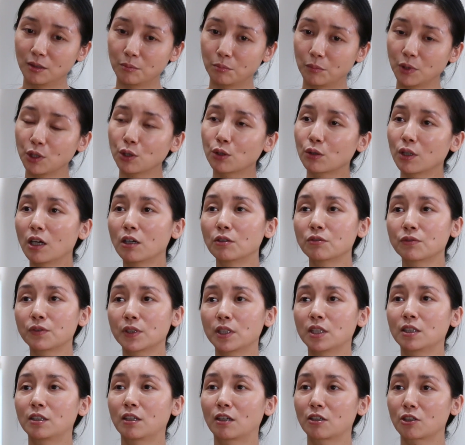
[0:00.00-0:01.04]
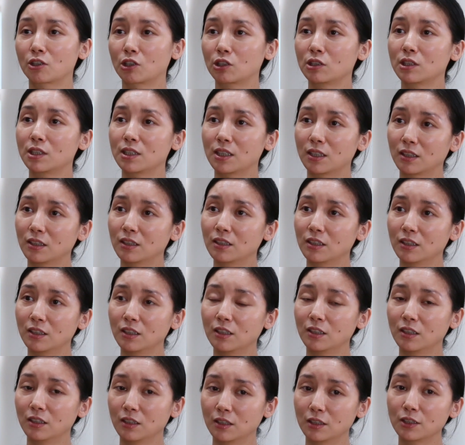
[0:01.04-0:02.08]
没有浪费一点时间，
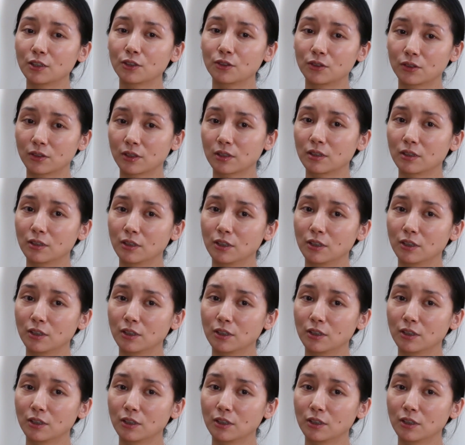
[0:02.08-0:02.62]
对，